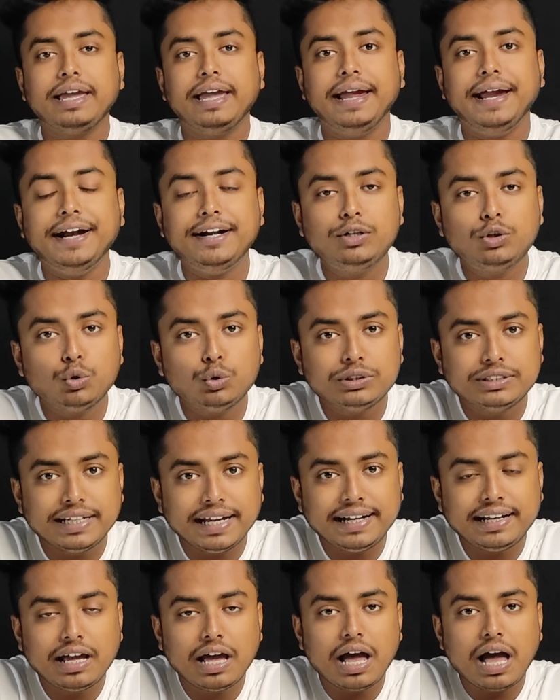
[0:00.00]
ए टू
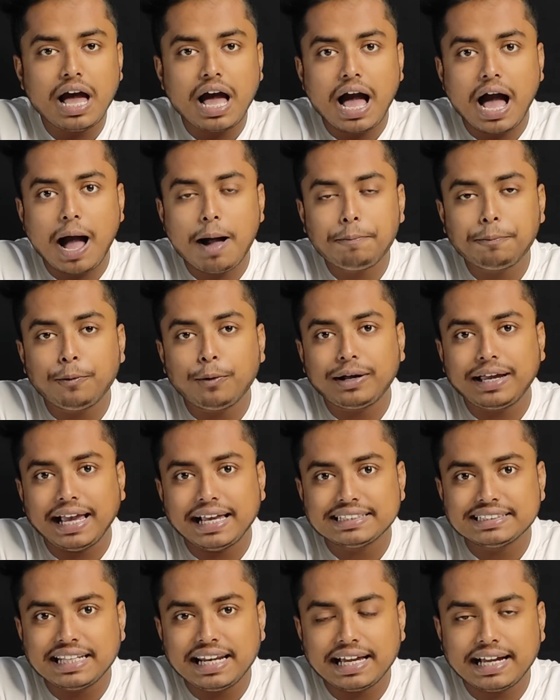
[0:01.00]
जेड आपको
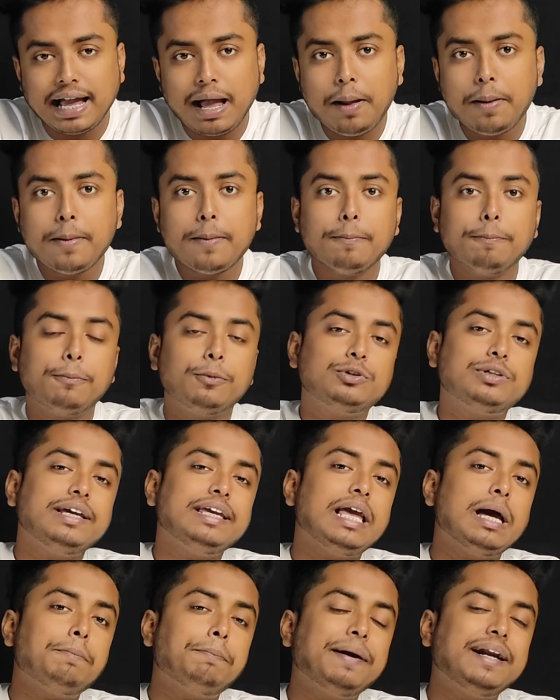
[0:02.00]
कैसा लगा
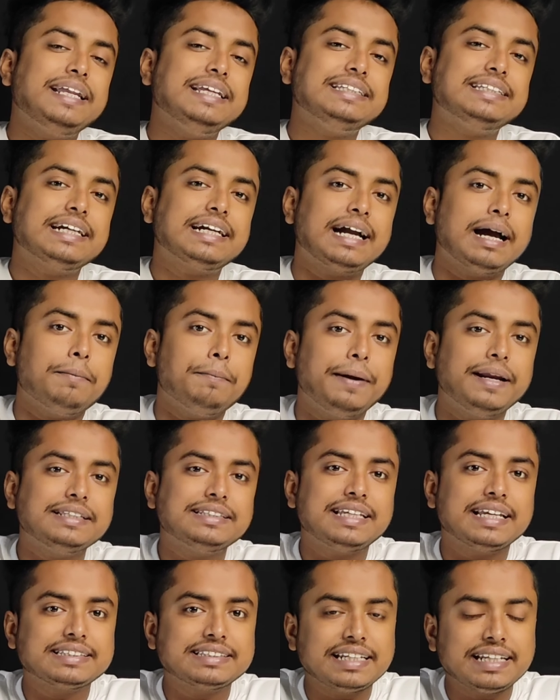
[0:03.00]
मुझे यहाँ पर नीचे
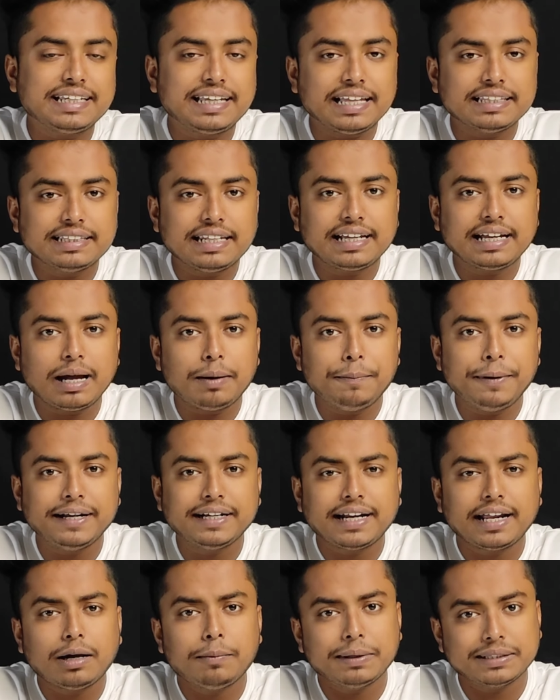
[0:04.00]
कमेंट सेक्शन के अंदर
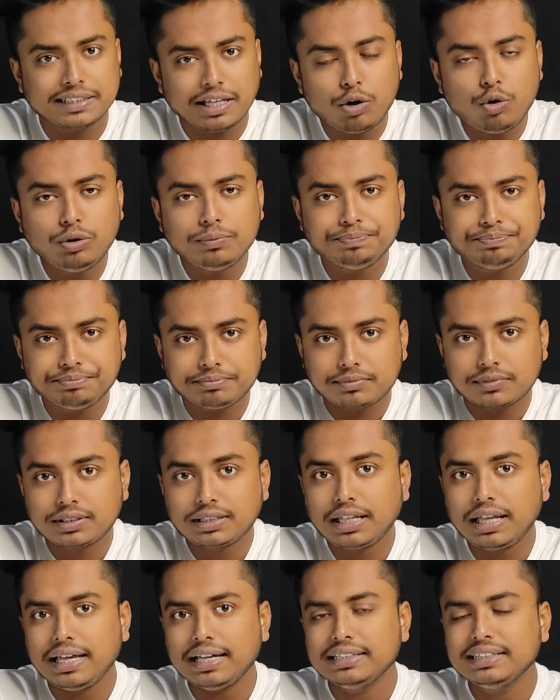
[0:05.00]
कमेंट करके बताओ
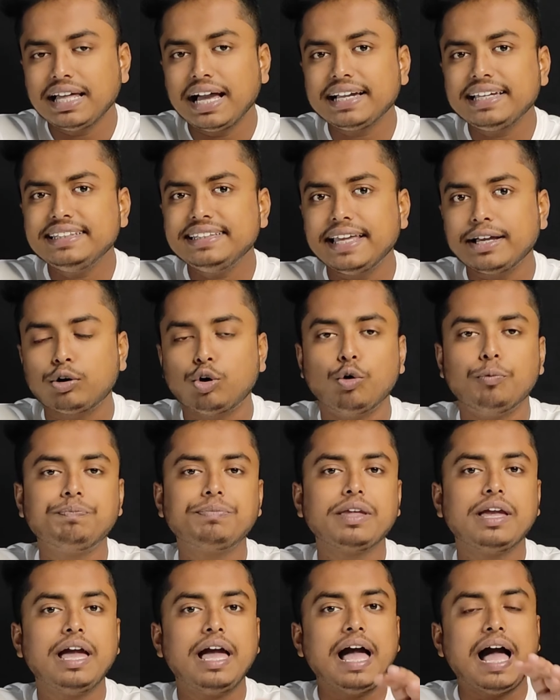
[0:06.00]
ताकि देखो
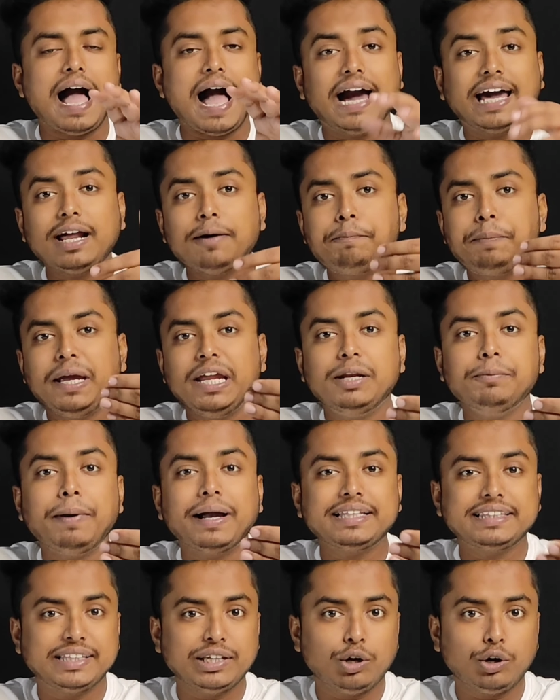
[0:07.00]
अगर आप
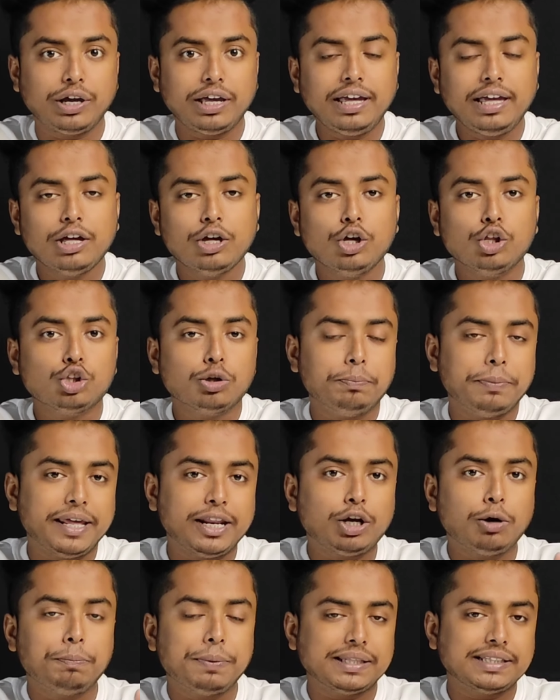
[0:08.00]
फीडबैक दोगे तो
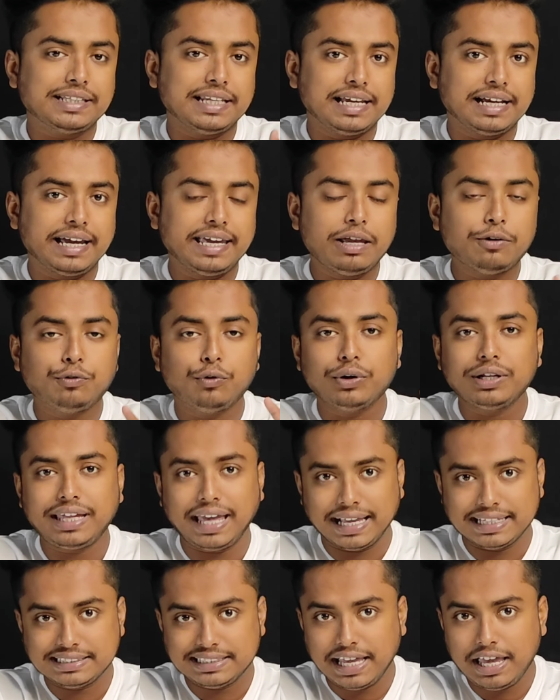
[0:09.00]
मेरे को पता चलेगा ये फ़ोन
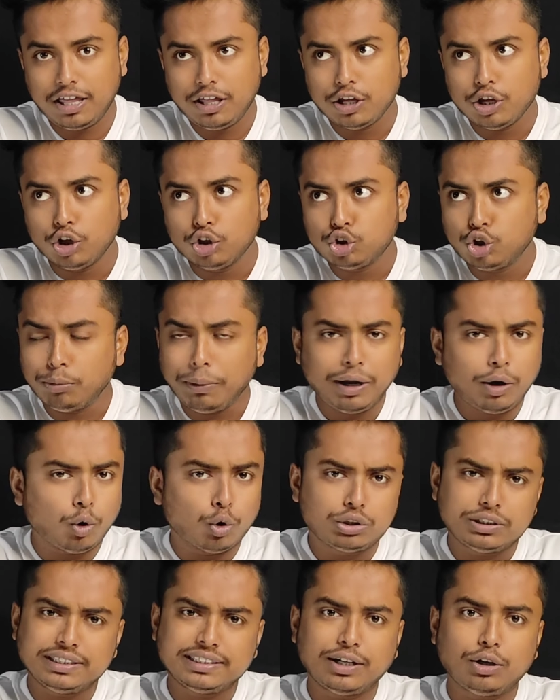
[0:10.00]
कैसा है तो मैं
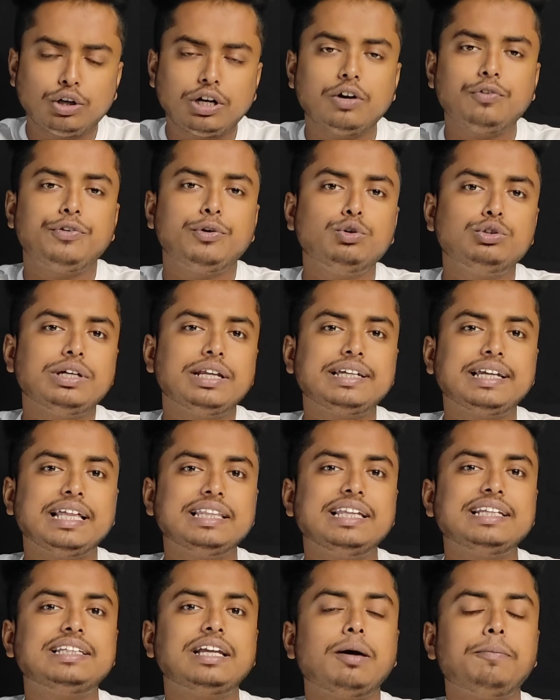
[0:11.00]
कोशिश करूँगा फ्यूचर के
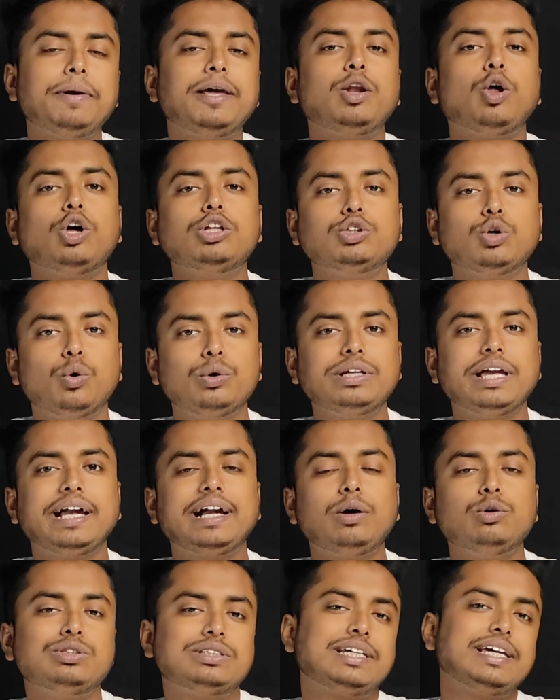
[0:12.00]
अंदर जब ये लॉन्च हो
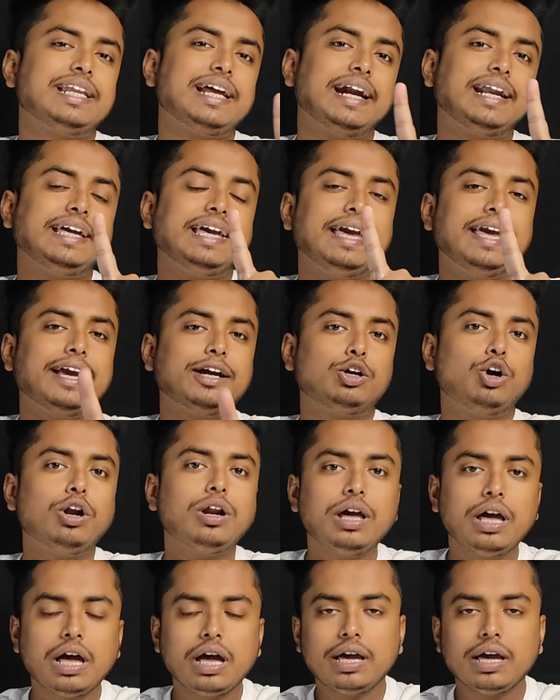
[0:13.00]
जाएगा उसके रिगार्डिंग एक और